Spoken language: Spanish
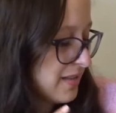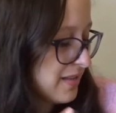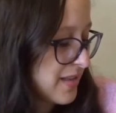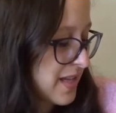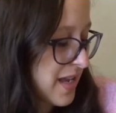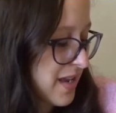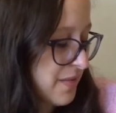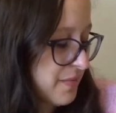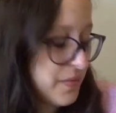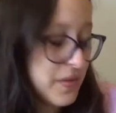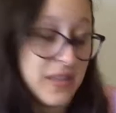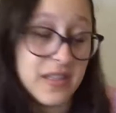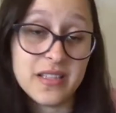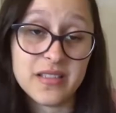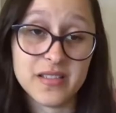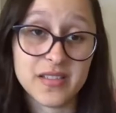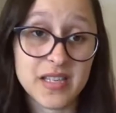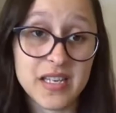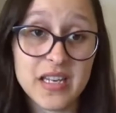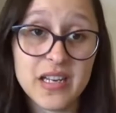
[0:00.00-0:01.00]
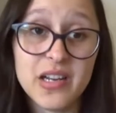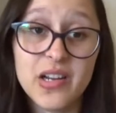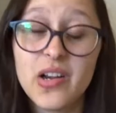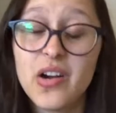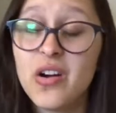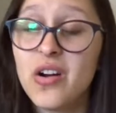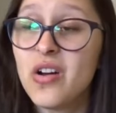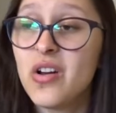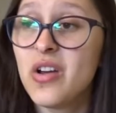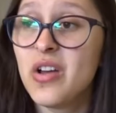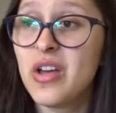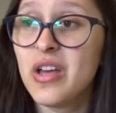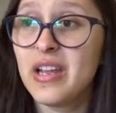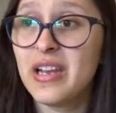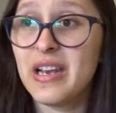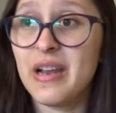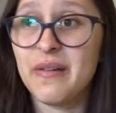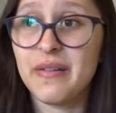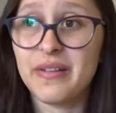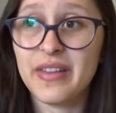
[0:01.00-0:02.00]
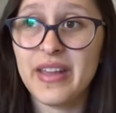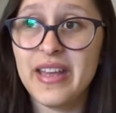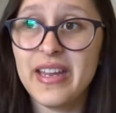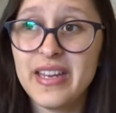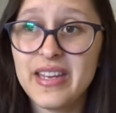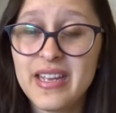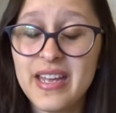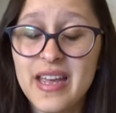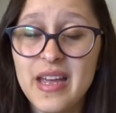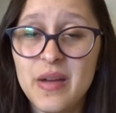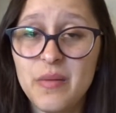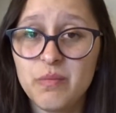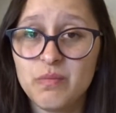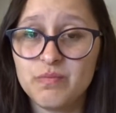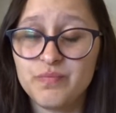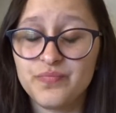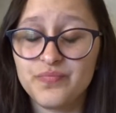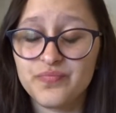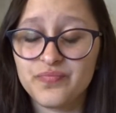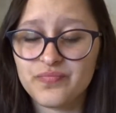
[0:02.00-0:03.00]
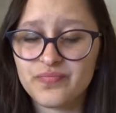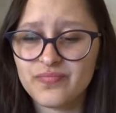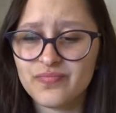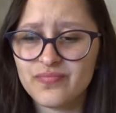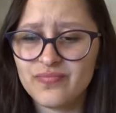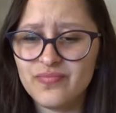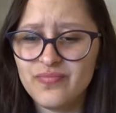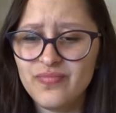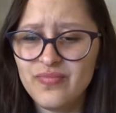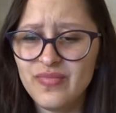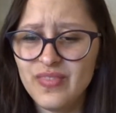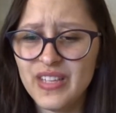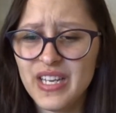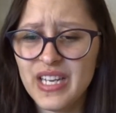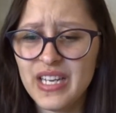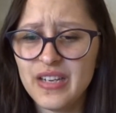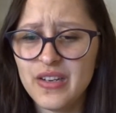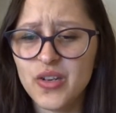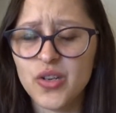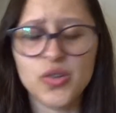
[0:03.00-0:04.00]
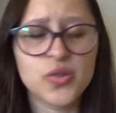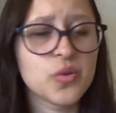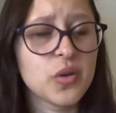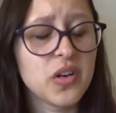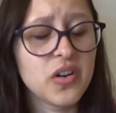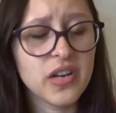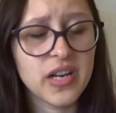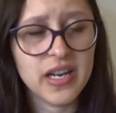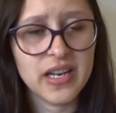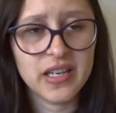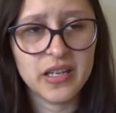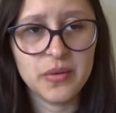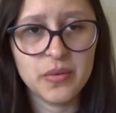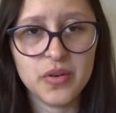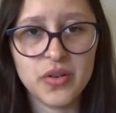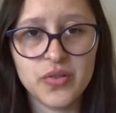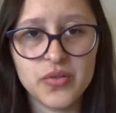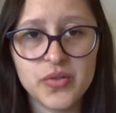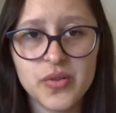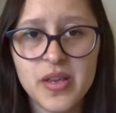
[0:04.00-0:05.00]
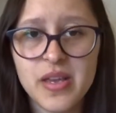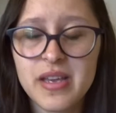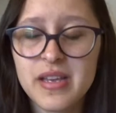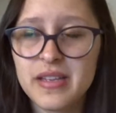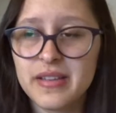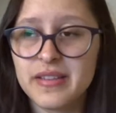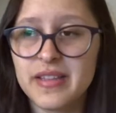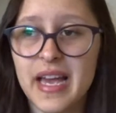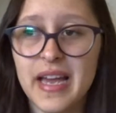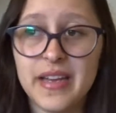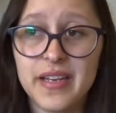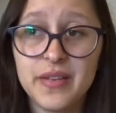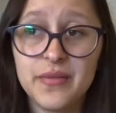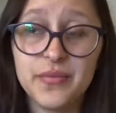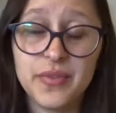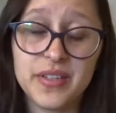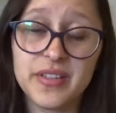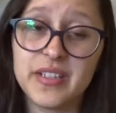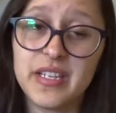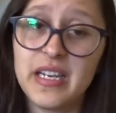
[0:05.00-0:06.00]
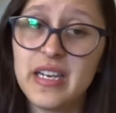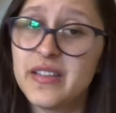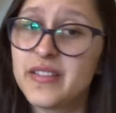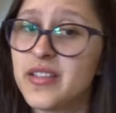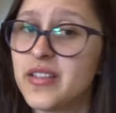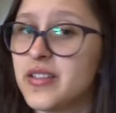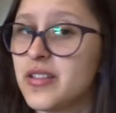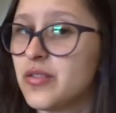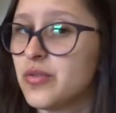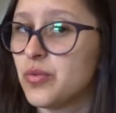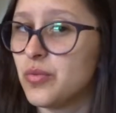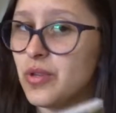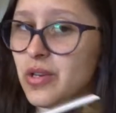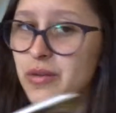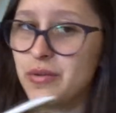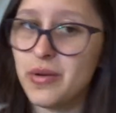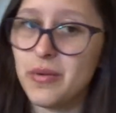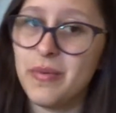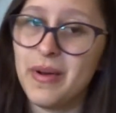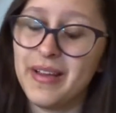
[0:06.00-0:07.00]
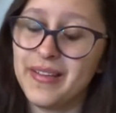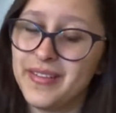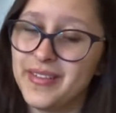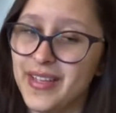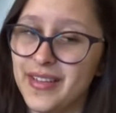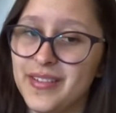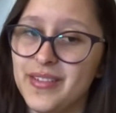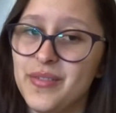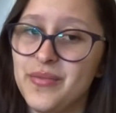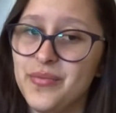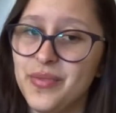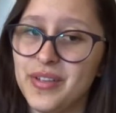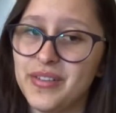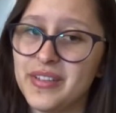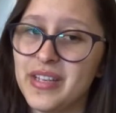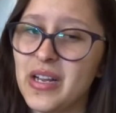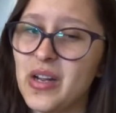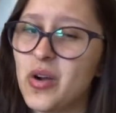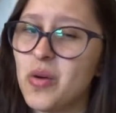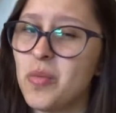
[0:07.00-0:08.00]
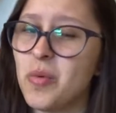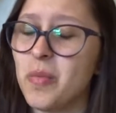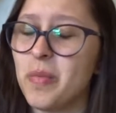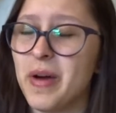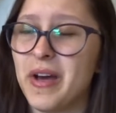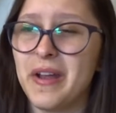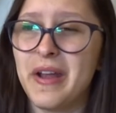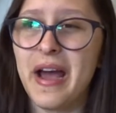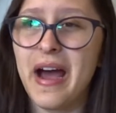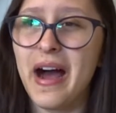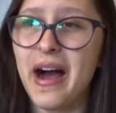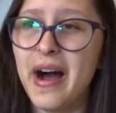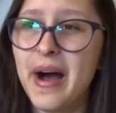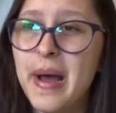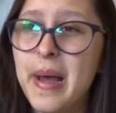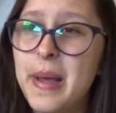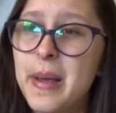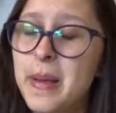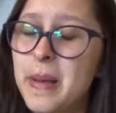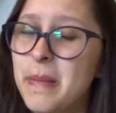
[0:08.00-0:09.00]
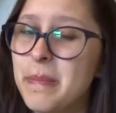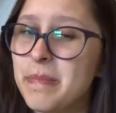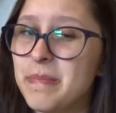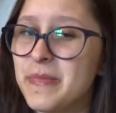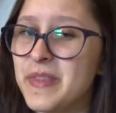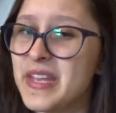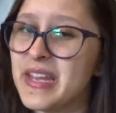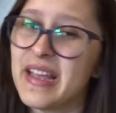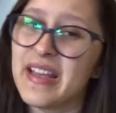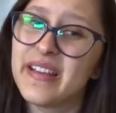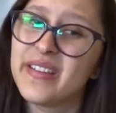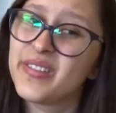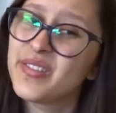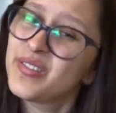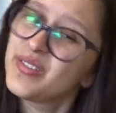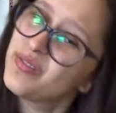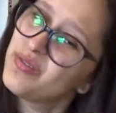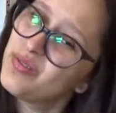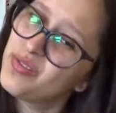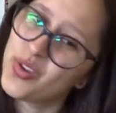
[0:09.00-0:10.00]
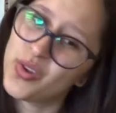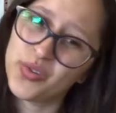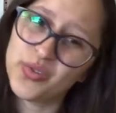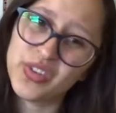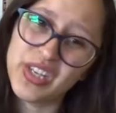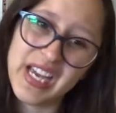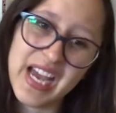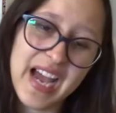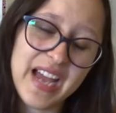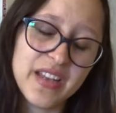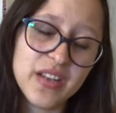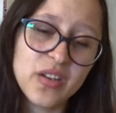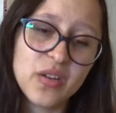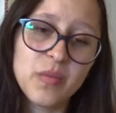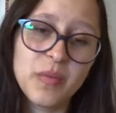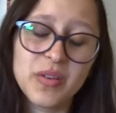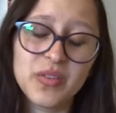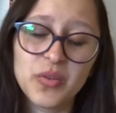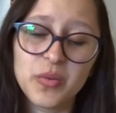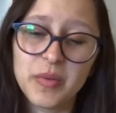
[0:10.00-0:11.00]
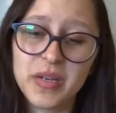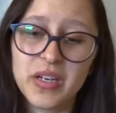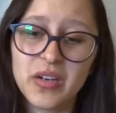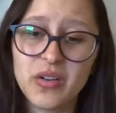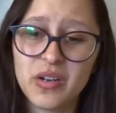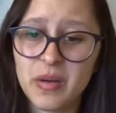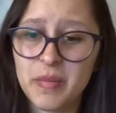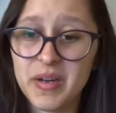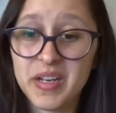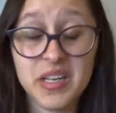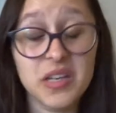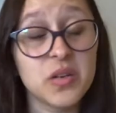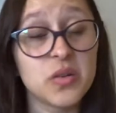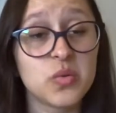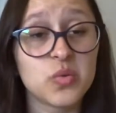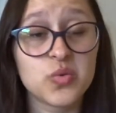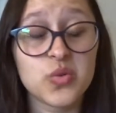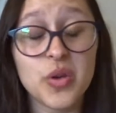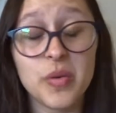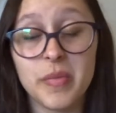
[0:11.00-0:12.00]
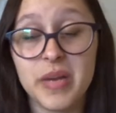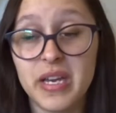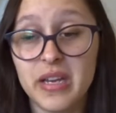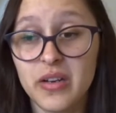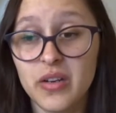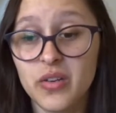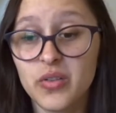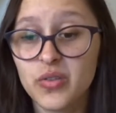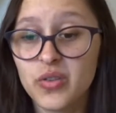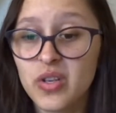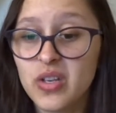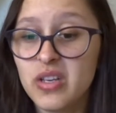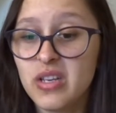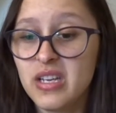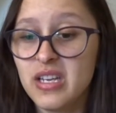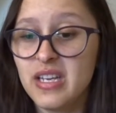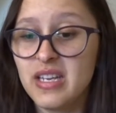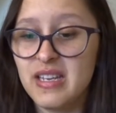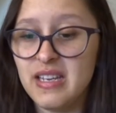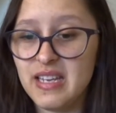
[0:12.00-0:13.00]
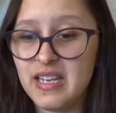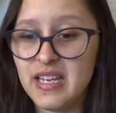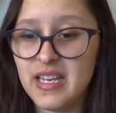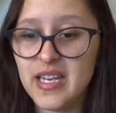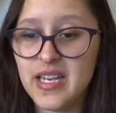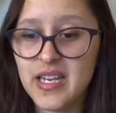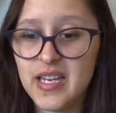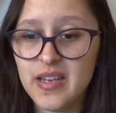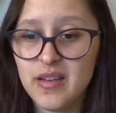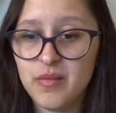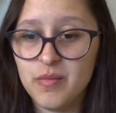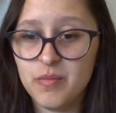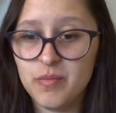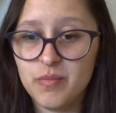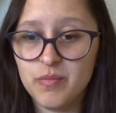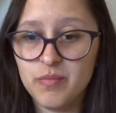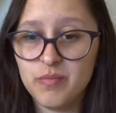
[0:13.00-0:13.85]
de fin de siglo. La verdad es que no suelo leer libros tan infantiles. Este es un libro bastante infantil como para 10, 12 años más o menos, capaz que incluso menos. Y